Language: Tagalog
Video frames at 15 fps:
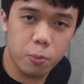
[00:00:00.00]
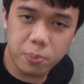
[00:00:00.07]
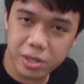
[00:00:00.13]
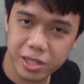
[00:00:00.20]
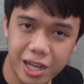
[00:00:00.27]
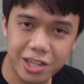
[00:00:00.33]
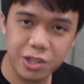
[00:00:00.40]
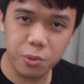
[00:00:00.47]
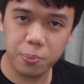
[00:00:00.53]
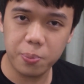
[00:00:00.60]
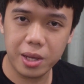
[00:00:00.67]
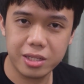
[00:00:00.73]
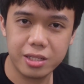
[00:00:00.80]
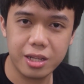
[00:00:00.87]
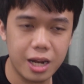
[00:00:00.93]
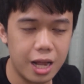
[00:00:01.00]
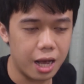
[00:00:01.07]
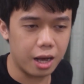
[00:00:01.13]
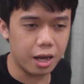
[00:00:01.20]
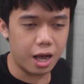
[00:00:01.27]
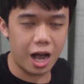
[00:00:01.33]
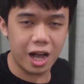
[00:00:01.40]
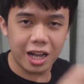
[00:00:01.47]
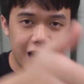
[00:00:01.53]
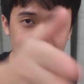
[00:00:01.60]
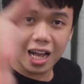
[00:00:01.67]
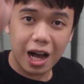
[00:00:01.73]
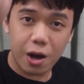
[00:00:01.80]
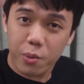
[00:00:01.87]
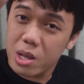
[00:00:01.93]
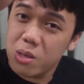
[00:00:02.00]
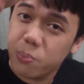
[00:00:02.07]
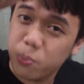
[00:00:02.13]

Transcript: umpisan yung plates nila, ang gagawin